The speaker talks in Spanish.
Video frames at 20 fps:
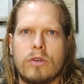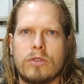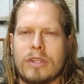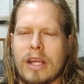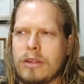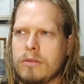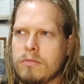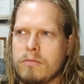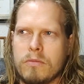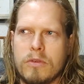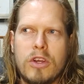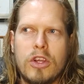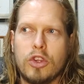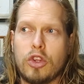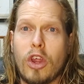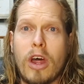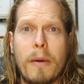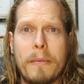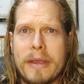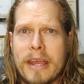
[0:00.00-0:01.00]
O sea,
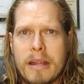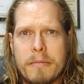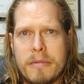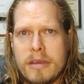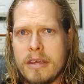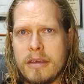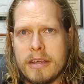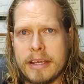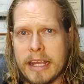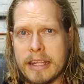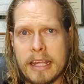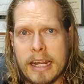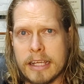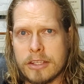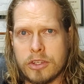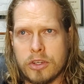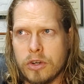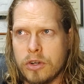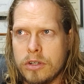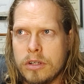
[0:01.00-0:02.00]
todavía en mi
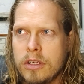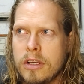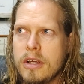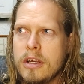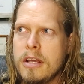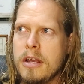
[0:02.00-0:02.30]
generación,